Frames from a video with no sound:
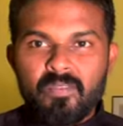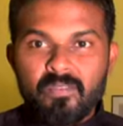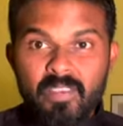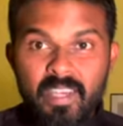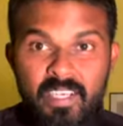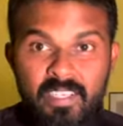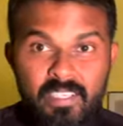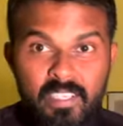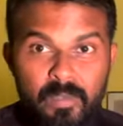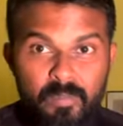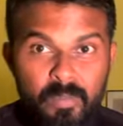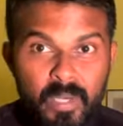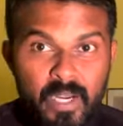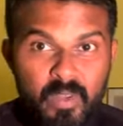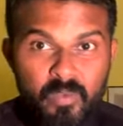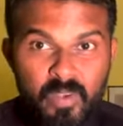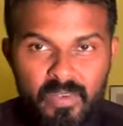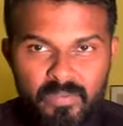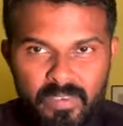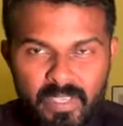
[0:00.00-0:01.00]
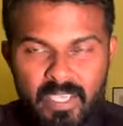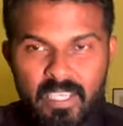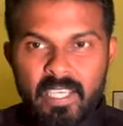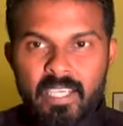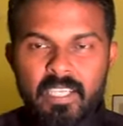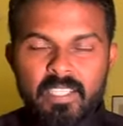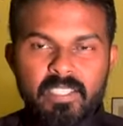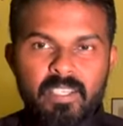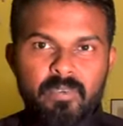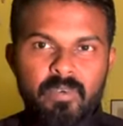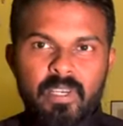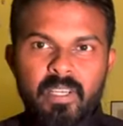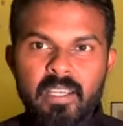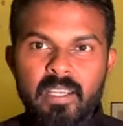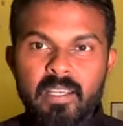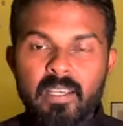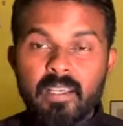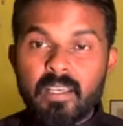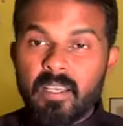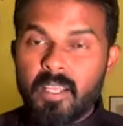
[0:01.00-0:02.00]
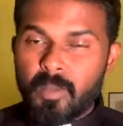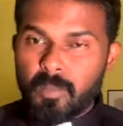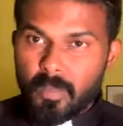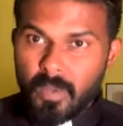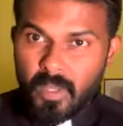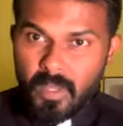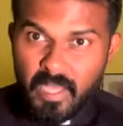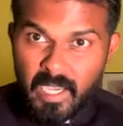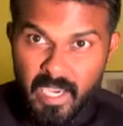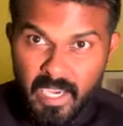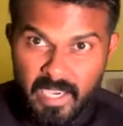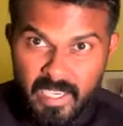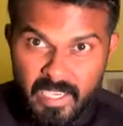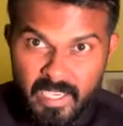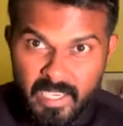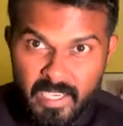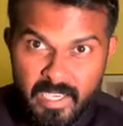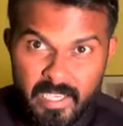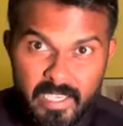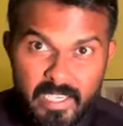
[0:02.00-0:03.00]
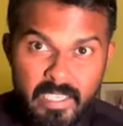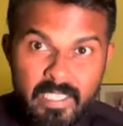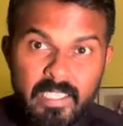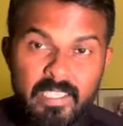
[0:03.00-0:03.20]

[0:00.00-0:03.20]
விக்டர் மனுவேல் பெர்னாண்டஸ் அவர்கள் இப்பொழுது ஆயராக